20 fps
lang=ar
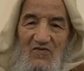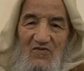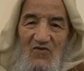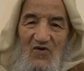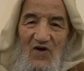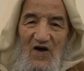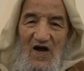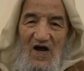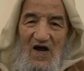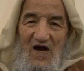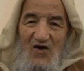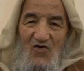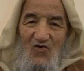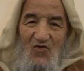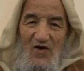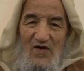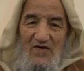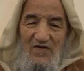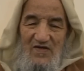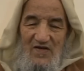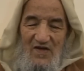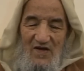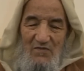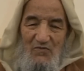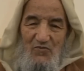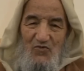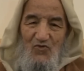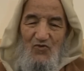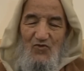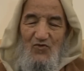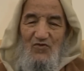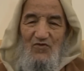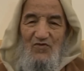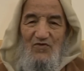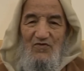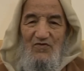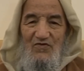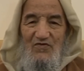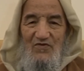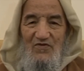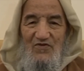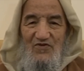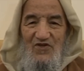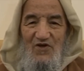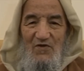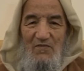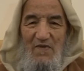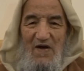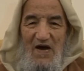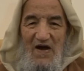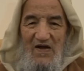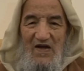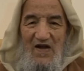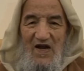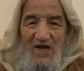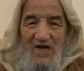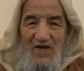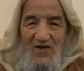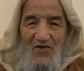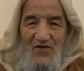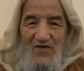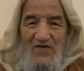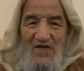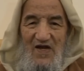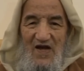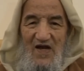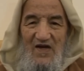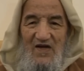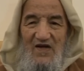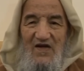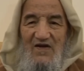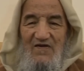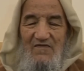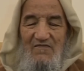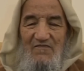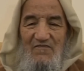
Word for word: وها هو شرب جماعة العدل والإحسان